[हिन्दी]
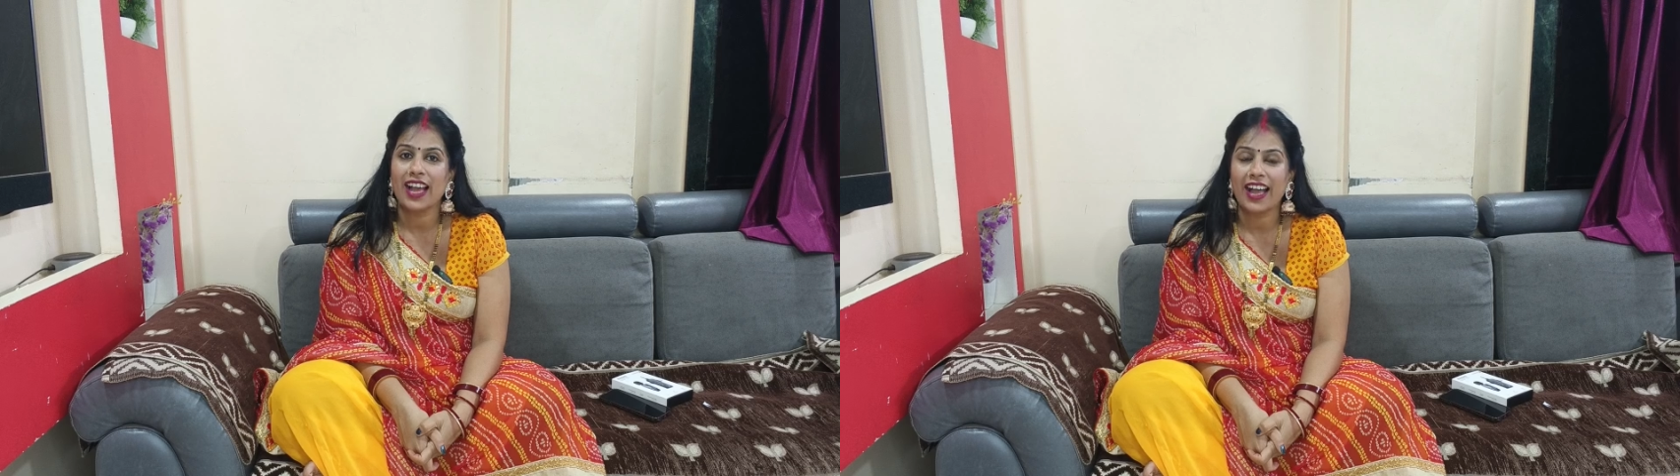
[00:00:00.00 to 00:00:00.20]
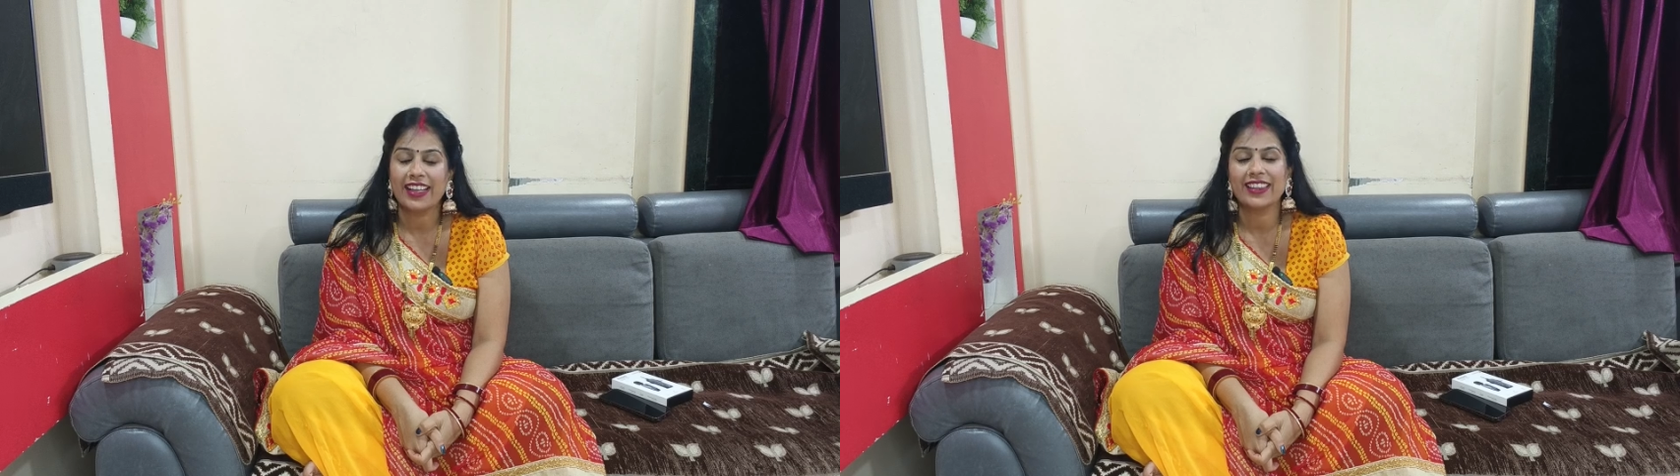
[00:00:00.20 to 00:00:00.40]

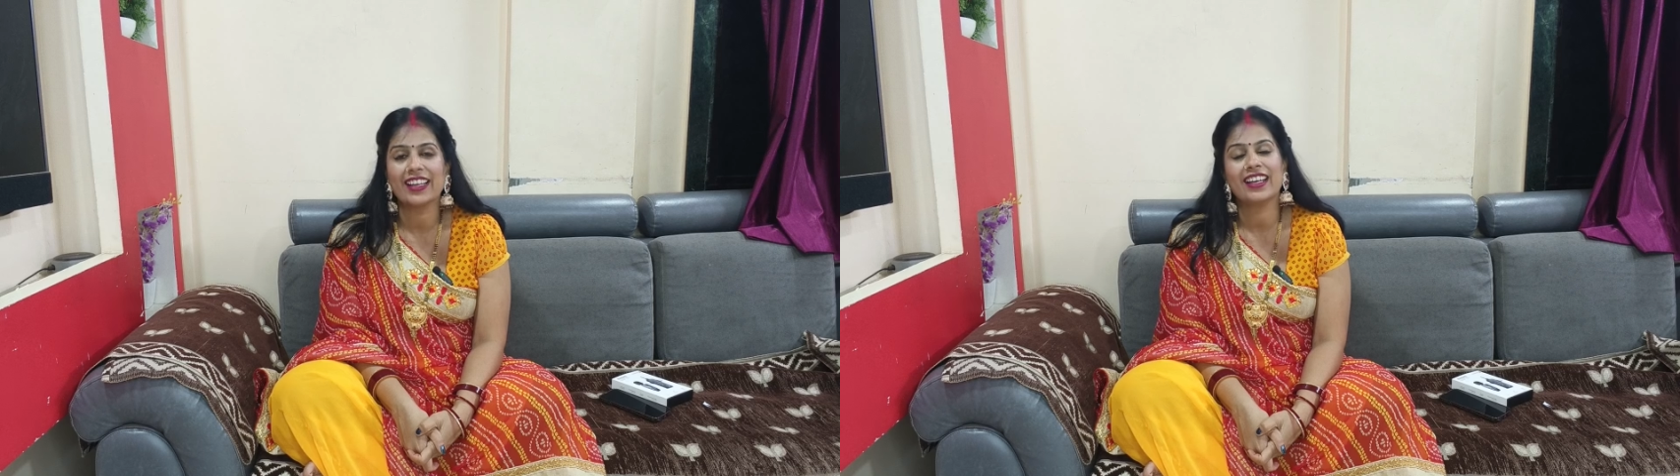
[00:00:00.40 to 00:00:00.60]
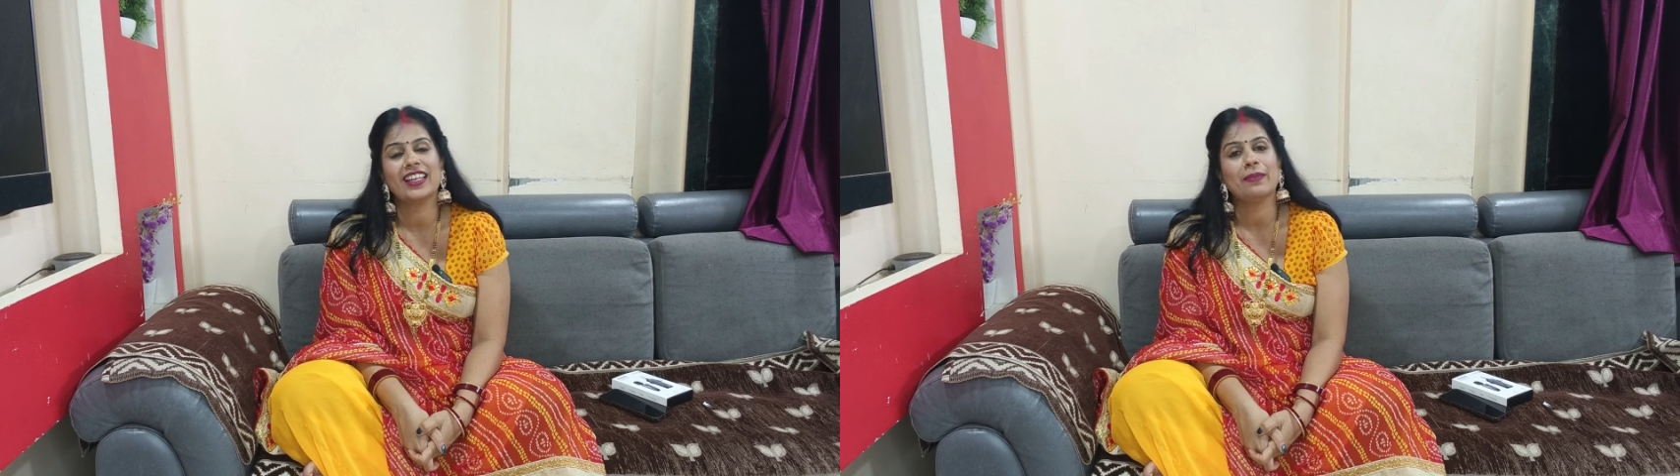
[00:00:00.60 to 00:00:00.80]

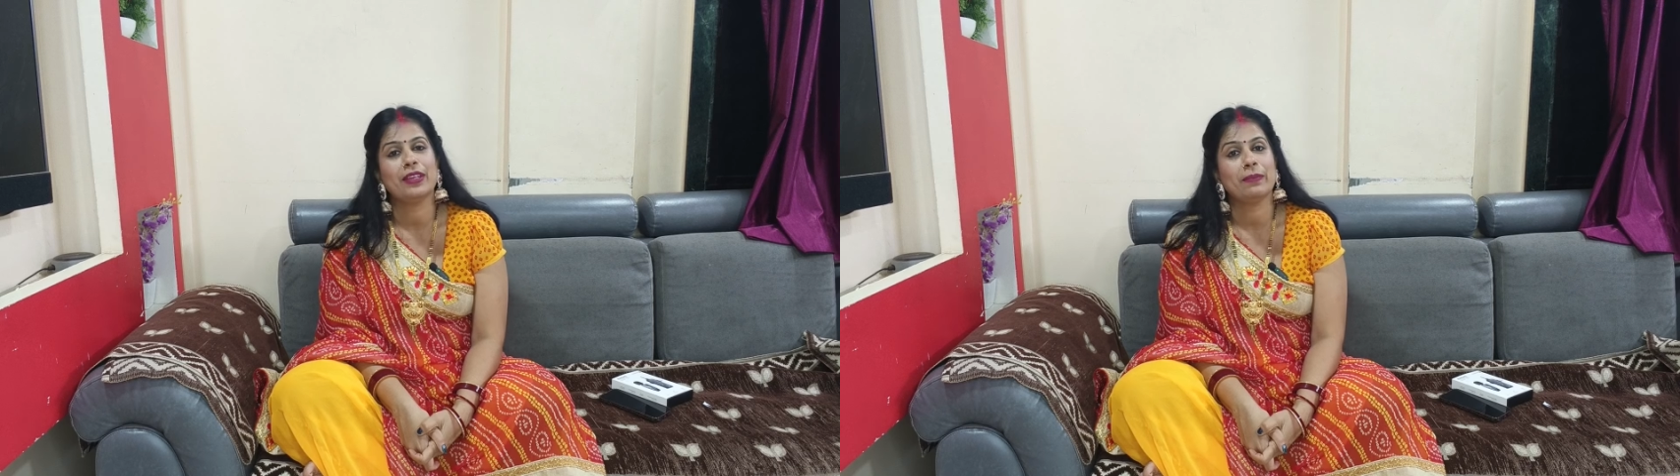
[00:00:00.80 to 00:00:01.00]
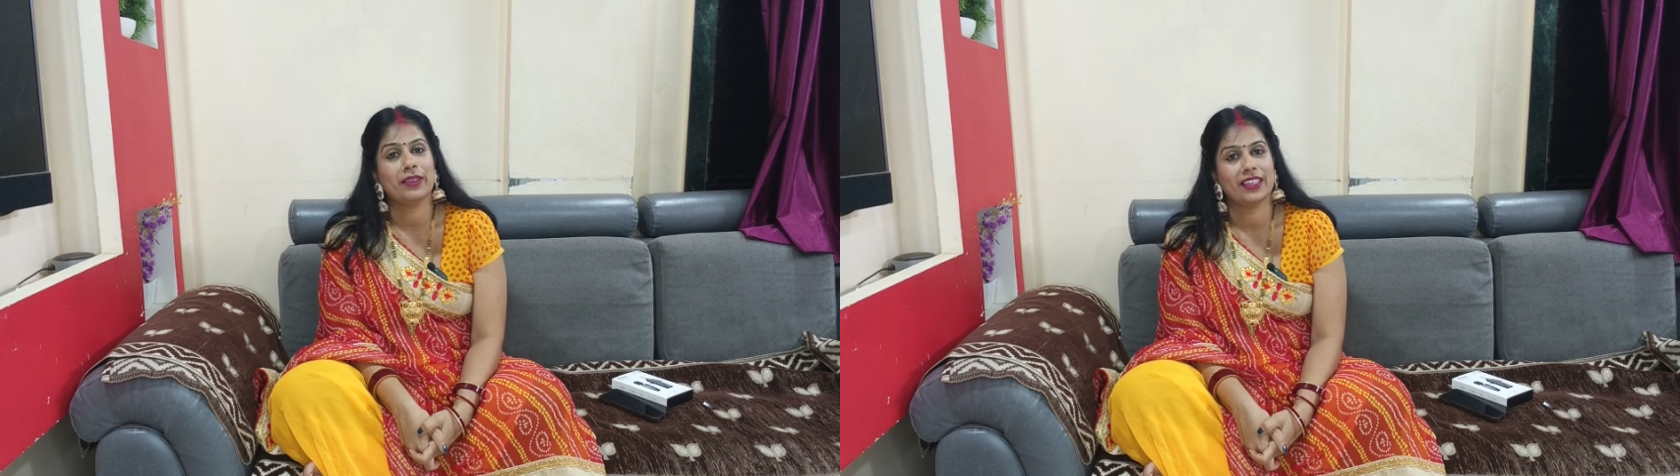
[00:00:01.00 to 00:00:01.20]
सहायता करी
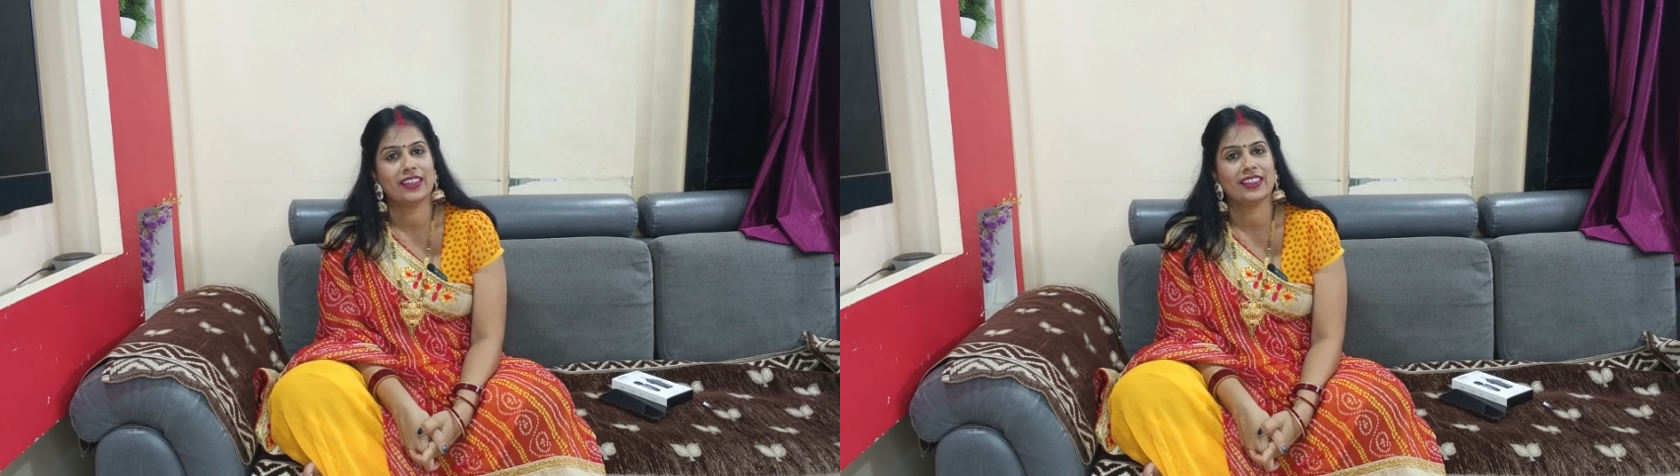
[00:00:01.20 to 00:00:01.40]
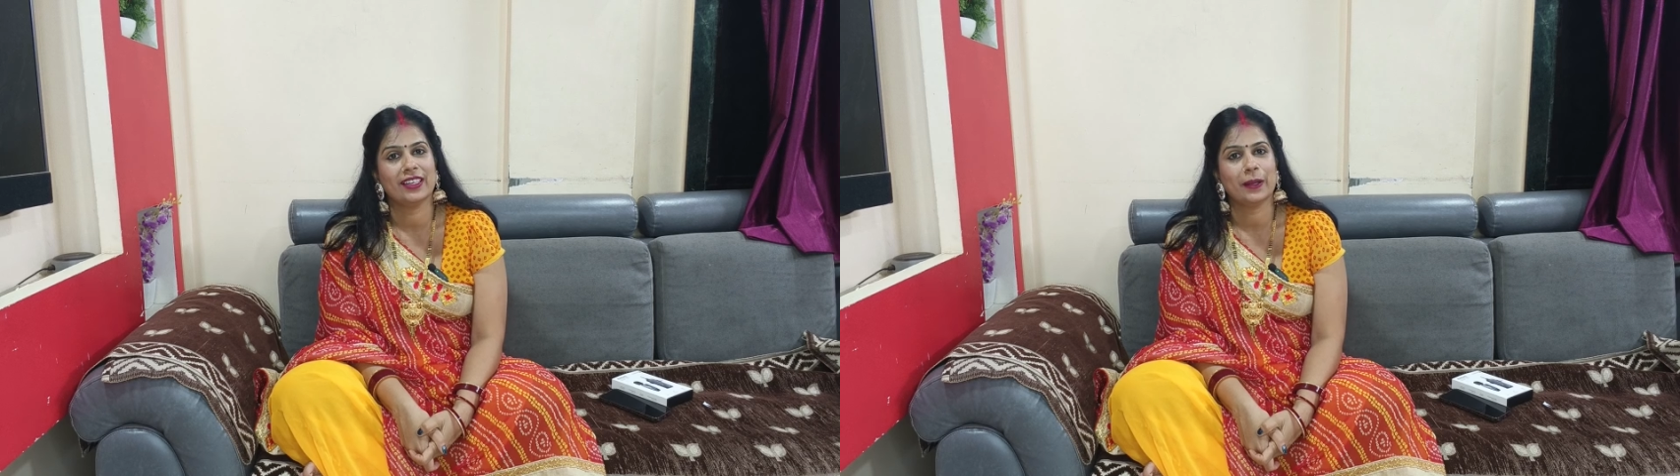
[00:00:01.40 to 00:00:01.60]
मेरी
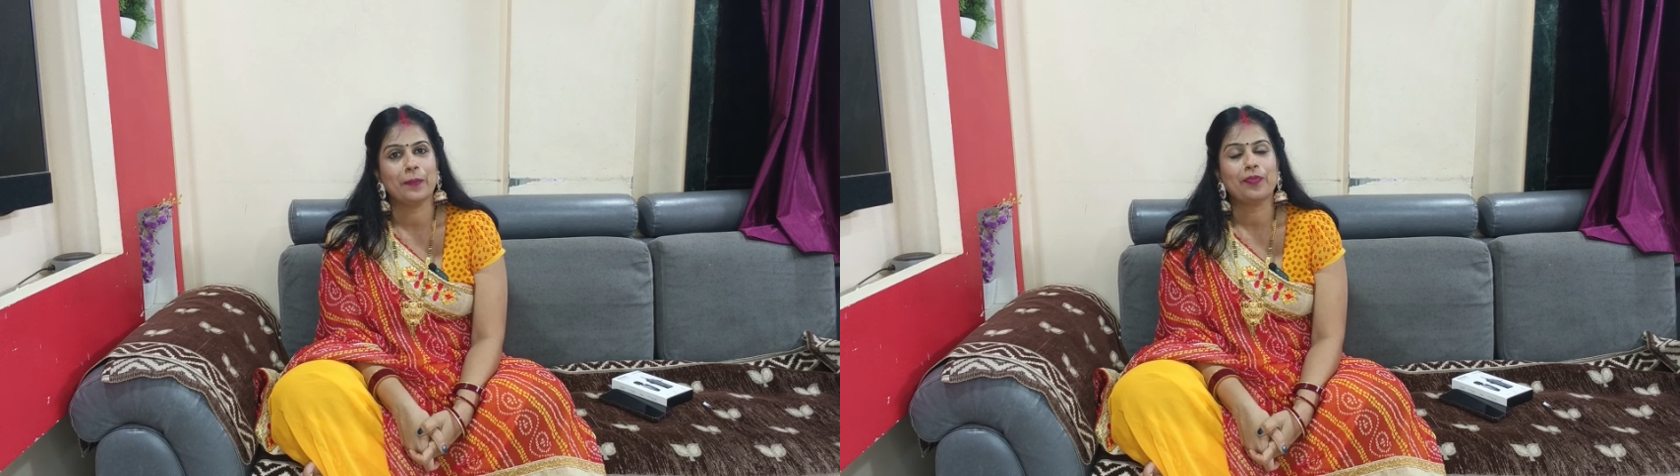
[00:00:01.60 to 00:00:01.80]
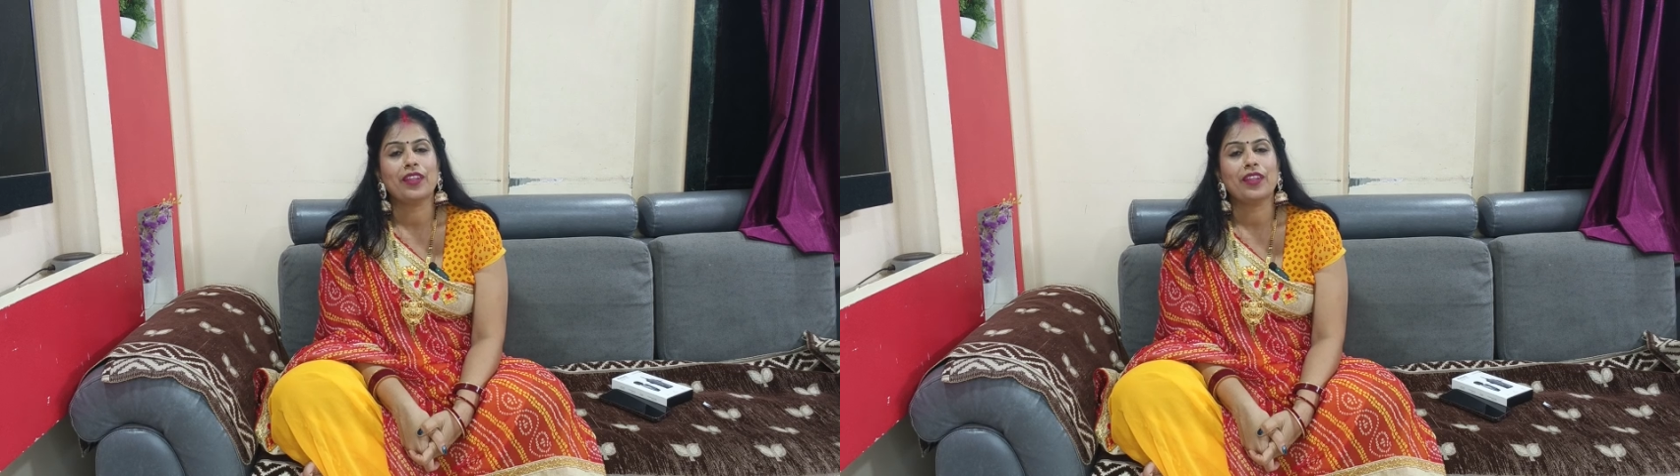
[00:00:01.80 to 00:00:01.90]
मदद करी